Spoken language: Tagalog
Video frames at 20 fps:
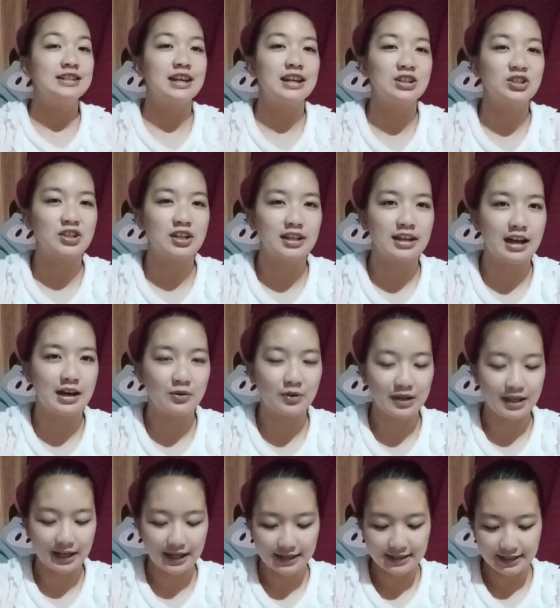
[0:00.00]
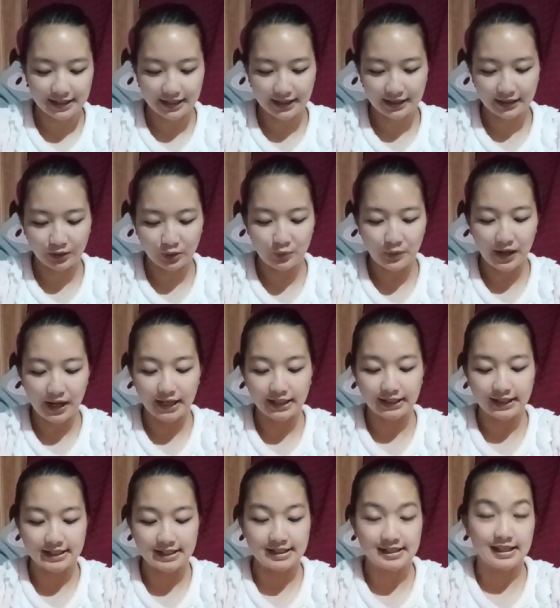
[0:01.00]
Sensya na, wala kasing,
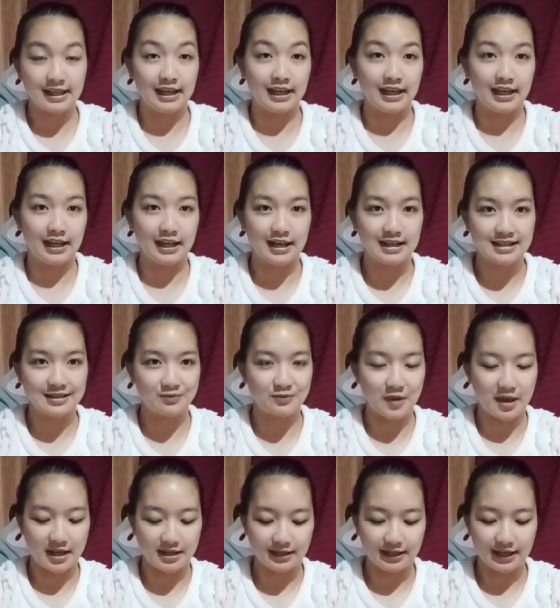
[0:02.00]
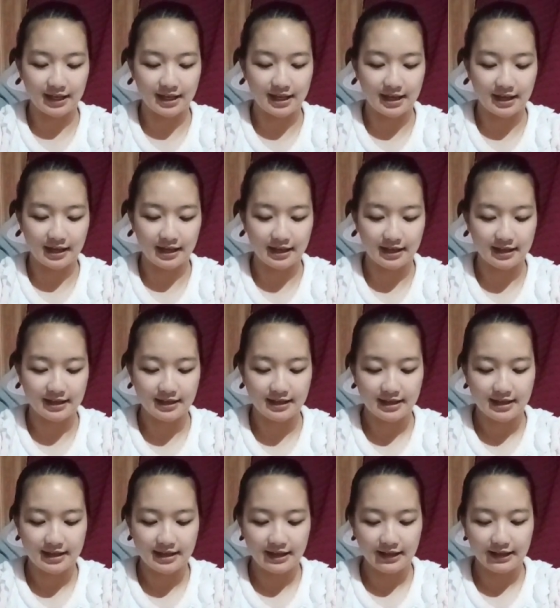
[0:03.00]
kumakain kasi si husband, kaya
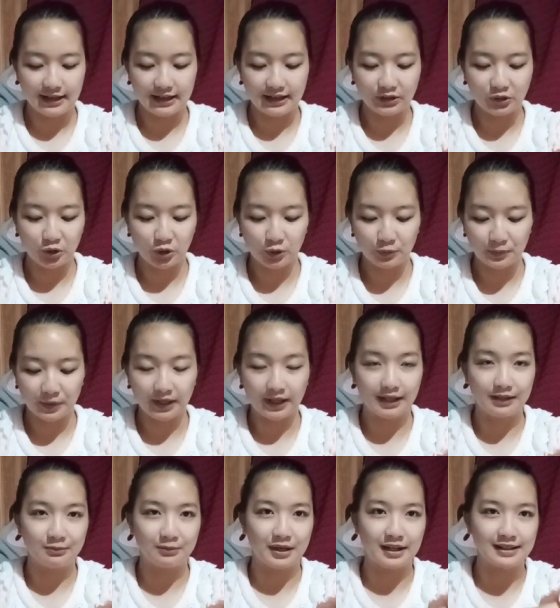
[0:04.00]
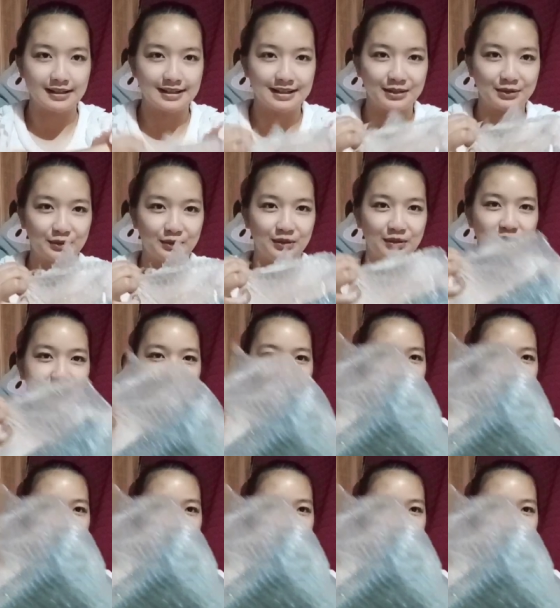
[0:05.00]
ganito yung pag-unbox ko.